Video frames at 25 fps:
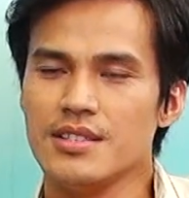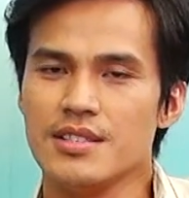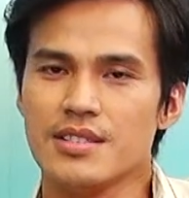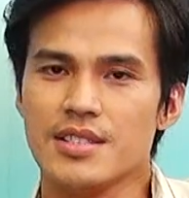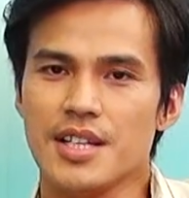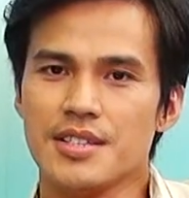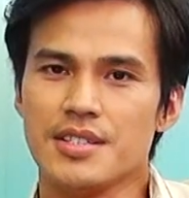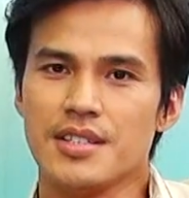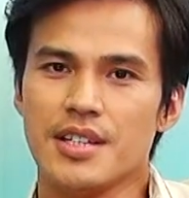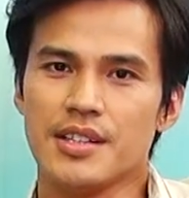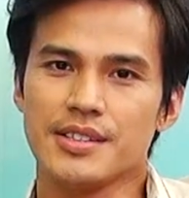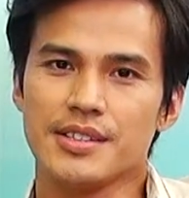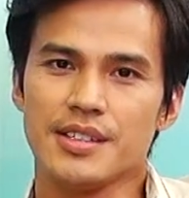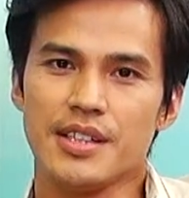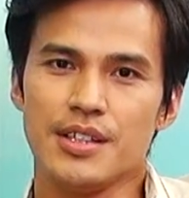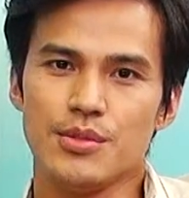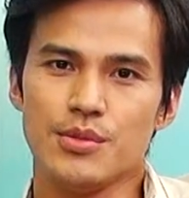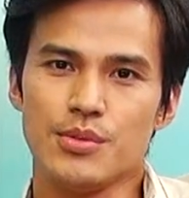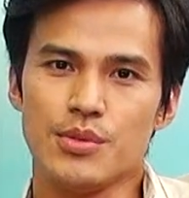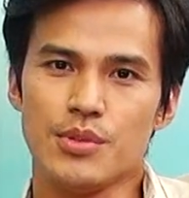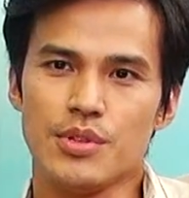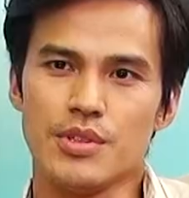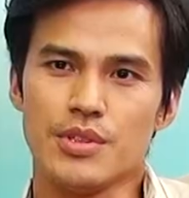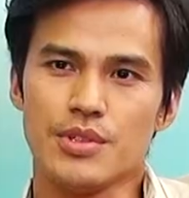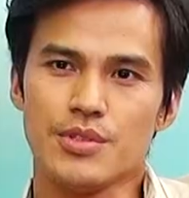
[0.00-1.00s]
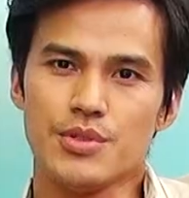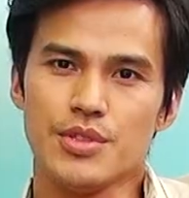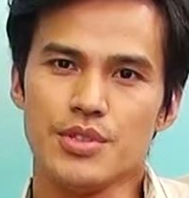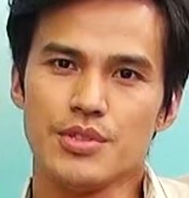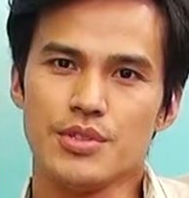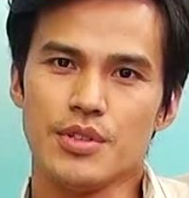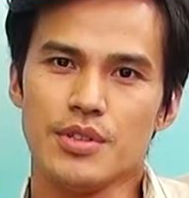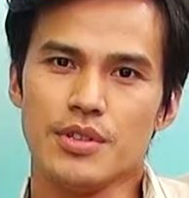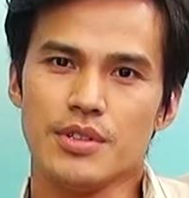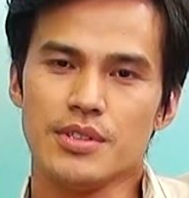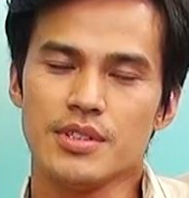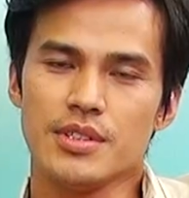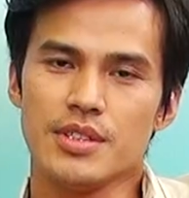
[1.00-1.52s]
再加上我剧
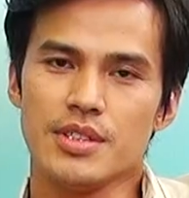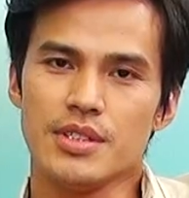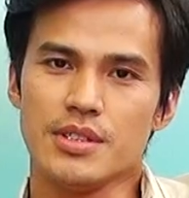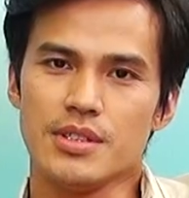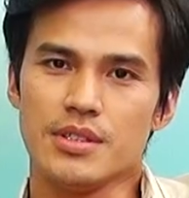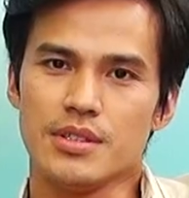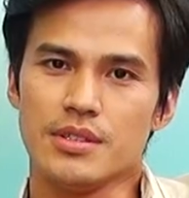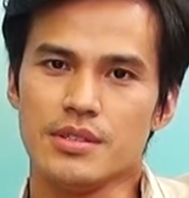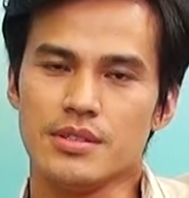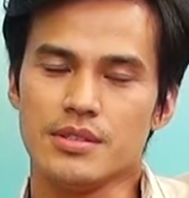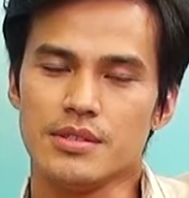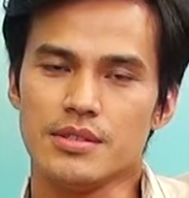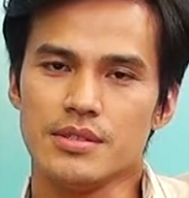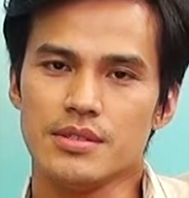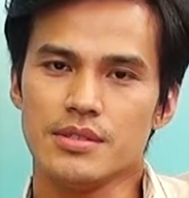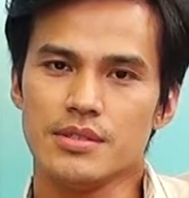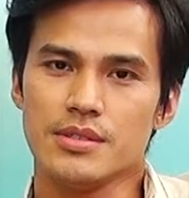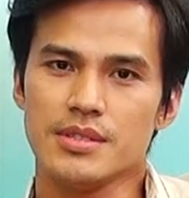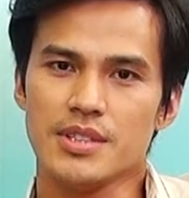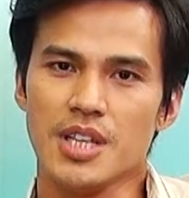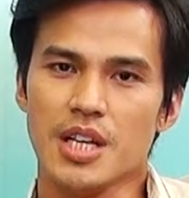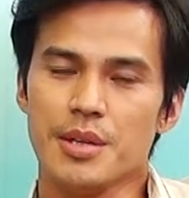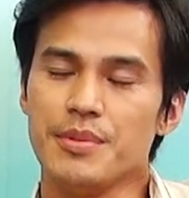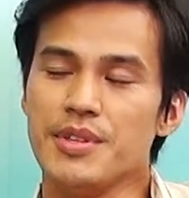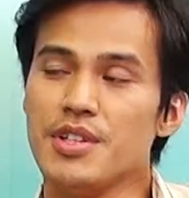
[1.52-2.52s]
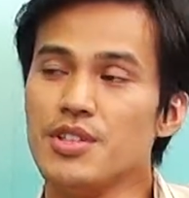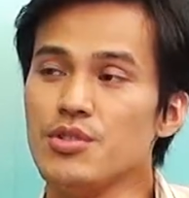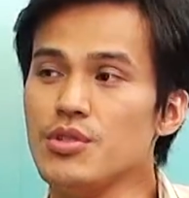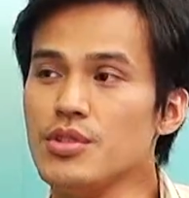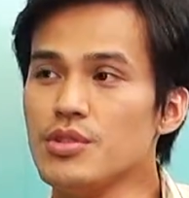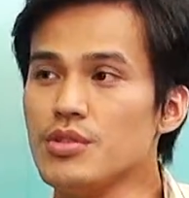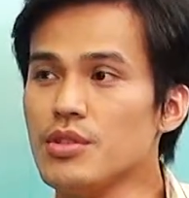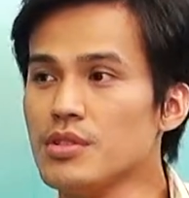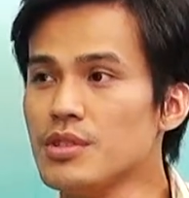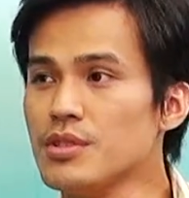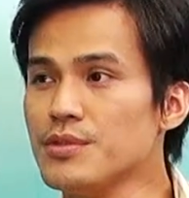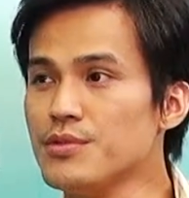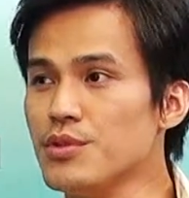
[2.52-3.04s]
中的赛片剧
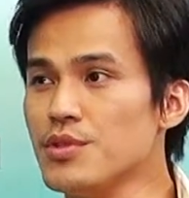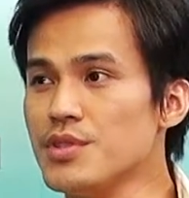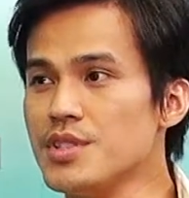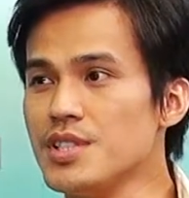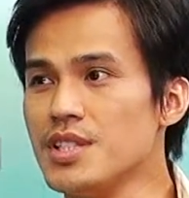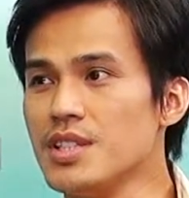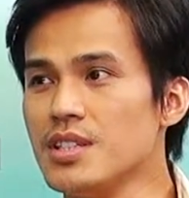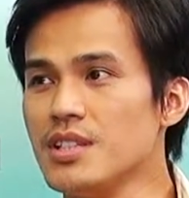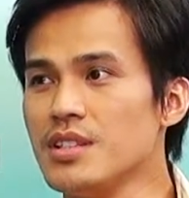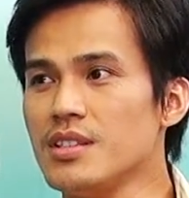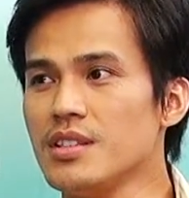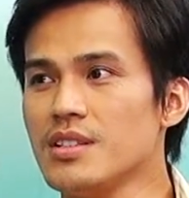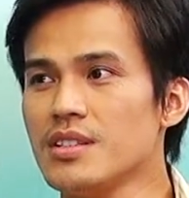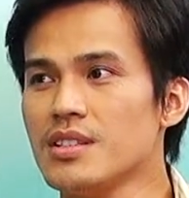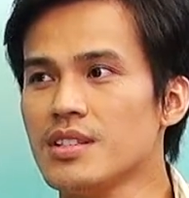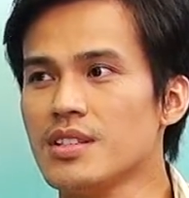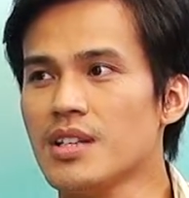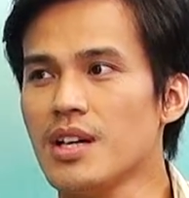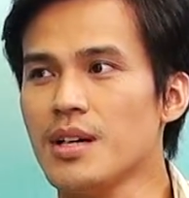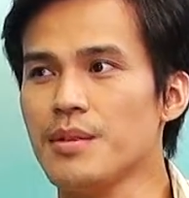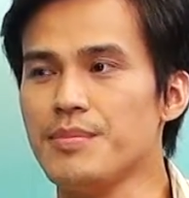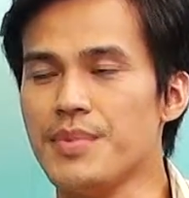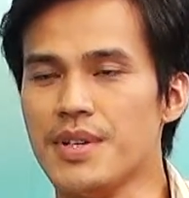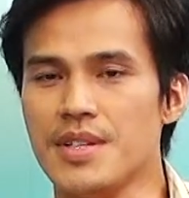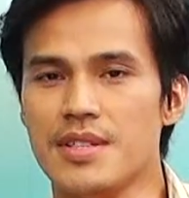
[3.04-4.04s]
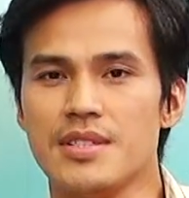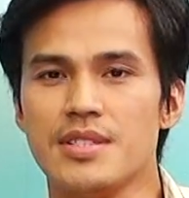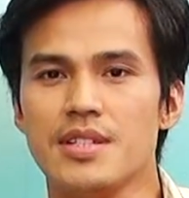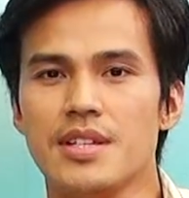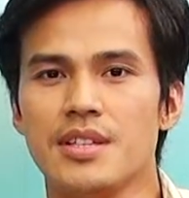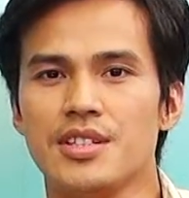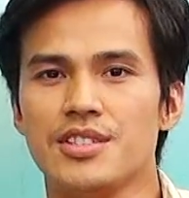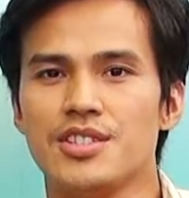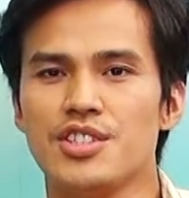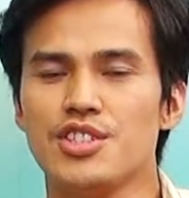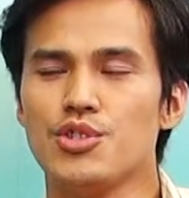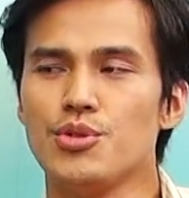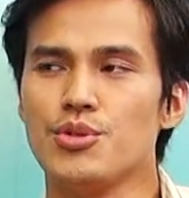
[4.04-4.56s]
中的父亲，他本身
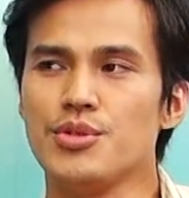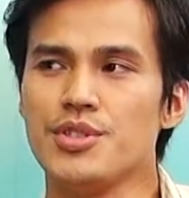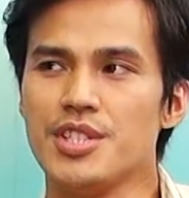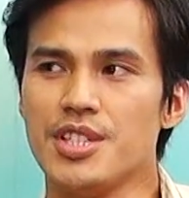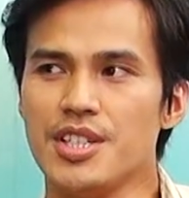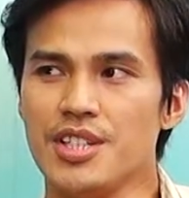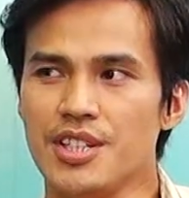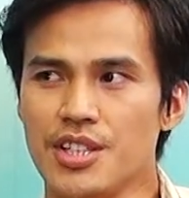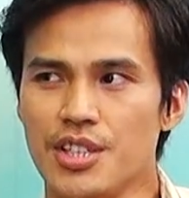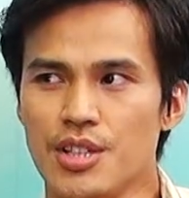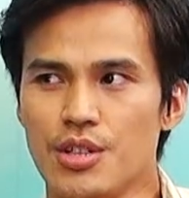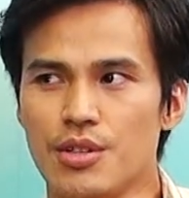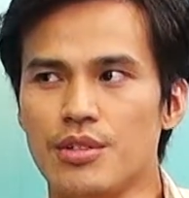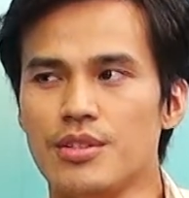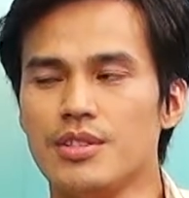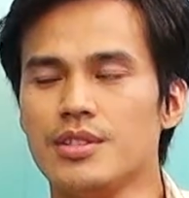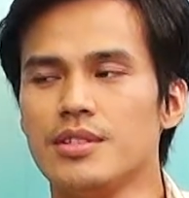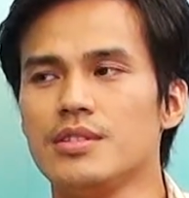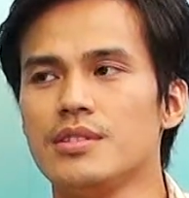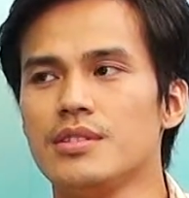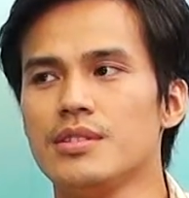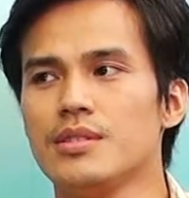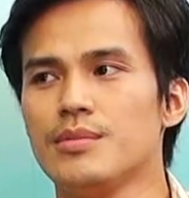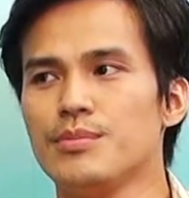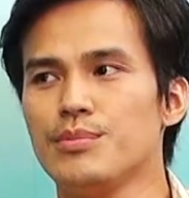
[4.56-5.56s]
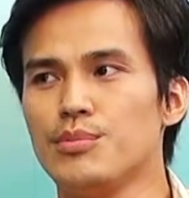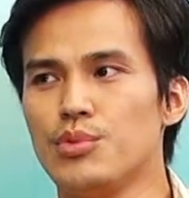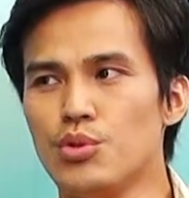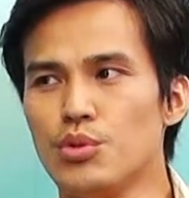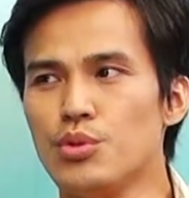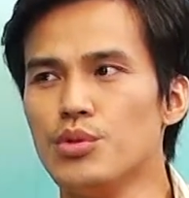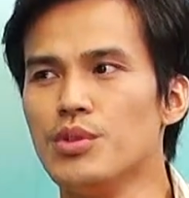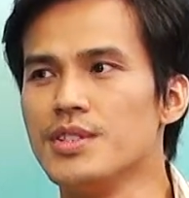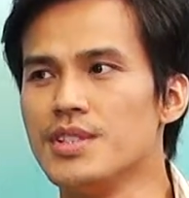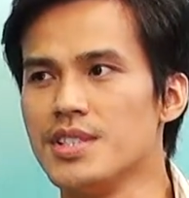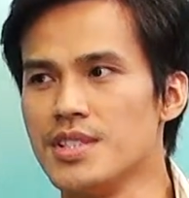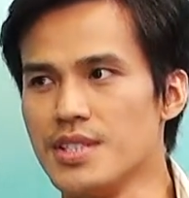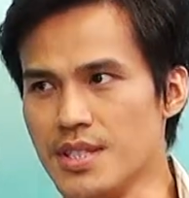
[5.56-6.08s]
也是住青牛部
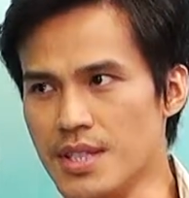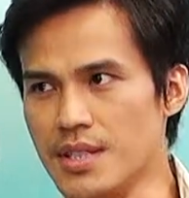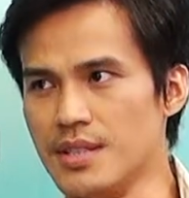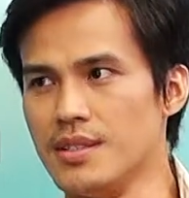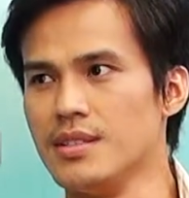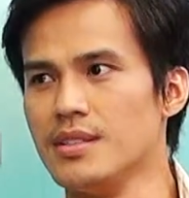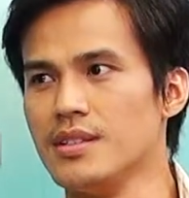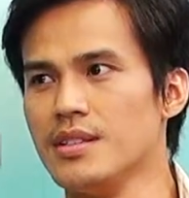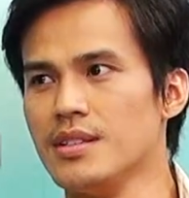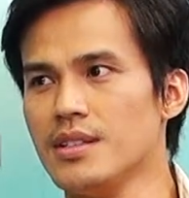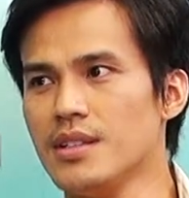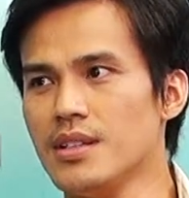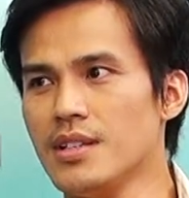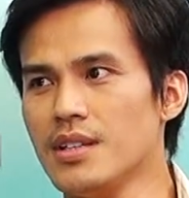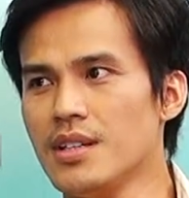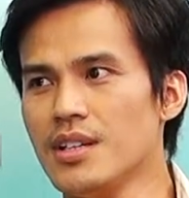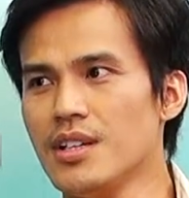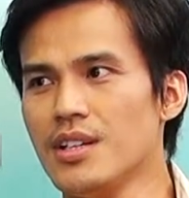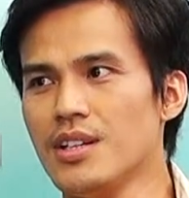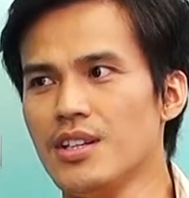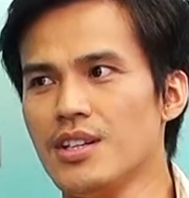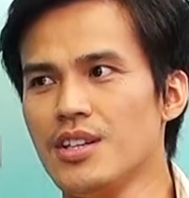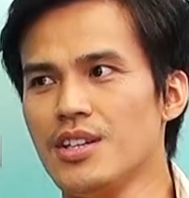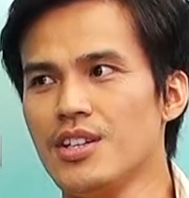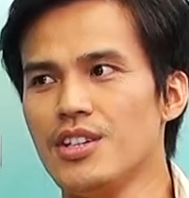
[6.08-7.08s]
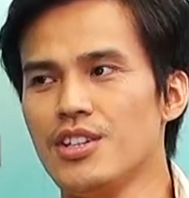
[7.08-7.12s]
落的人，嗯哼，